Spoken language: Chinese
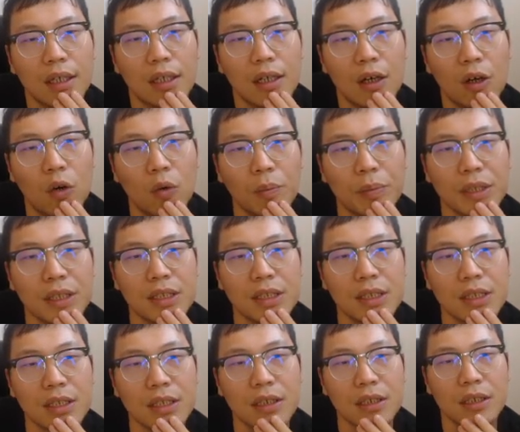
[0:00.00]
后 b
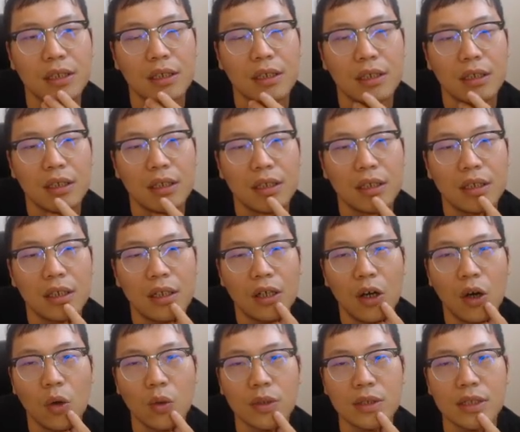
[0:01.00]
七，
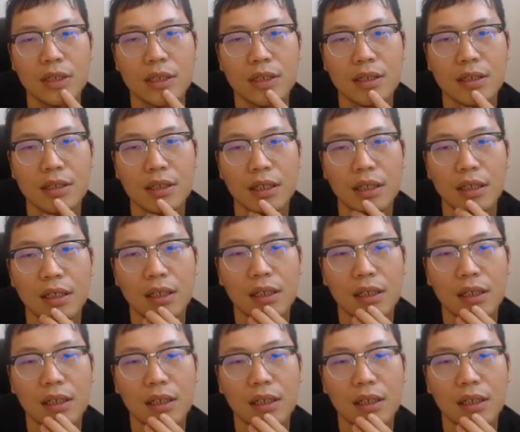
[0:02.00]
后 c 四。